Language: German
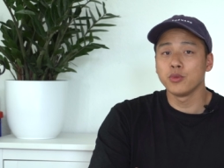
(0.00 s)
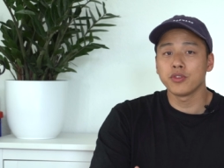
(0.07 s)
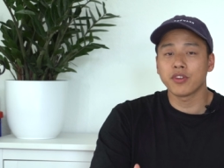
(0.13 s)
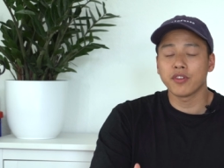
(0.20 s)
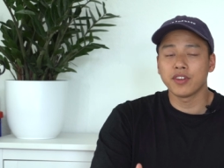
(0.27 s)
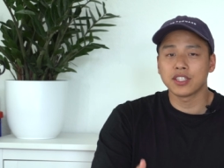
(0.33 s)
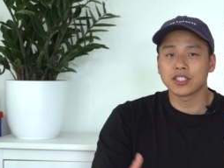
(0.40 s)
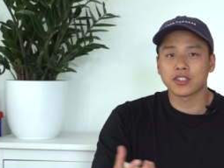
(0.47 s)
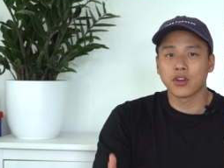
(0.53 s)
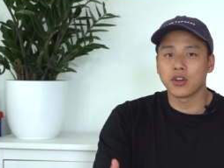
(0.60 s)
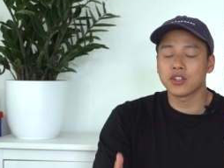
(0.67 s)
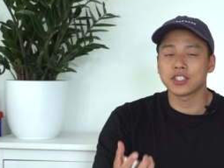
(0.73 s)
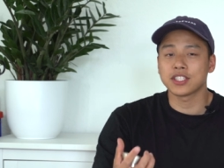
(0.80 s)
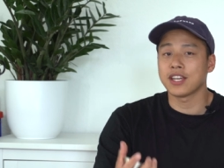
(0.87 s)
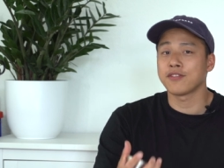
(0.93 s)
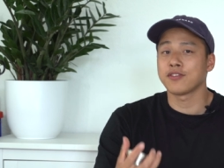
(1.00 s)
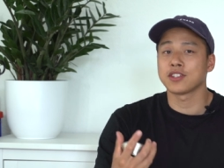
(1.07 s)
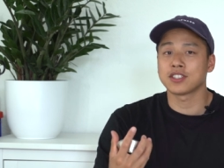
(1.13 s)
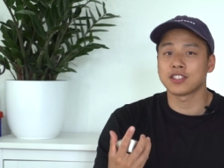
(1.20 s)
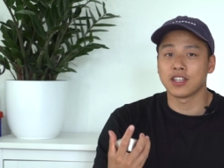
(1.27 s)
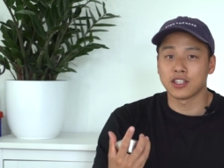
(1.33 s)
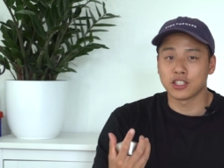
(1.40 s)
Mühlen verwendest, könnte es
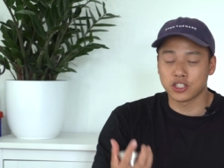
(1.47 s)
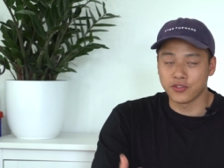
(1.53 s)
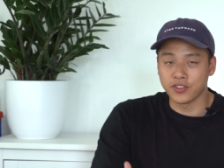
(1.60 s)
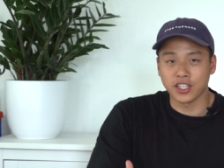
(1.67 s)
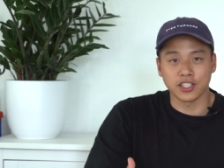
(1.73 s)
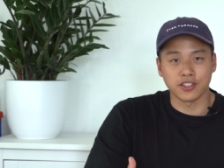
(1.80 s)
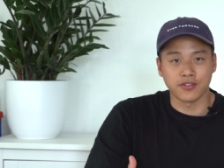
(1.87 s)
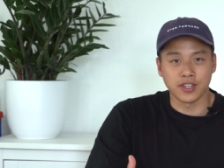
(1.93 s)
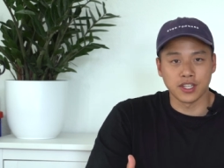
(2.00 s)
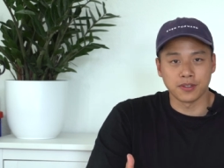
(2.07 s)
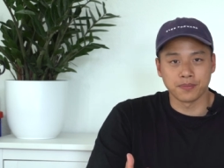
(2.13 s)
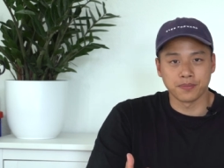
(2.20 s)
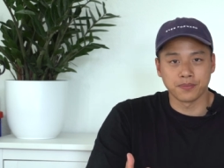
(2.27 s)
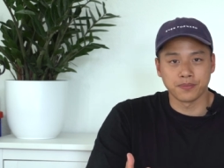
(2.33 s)
etwas schwierig werden.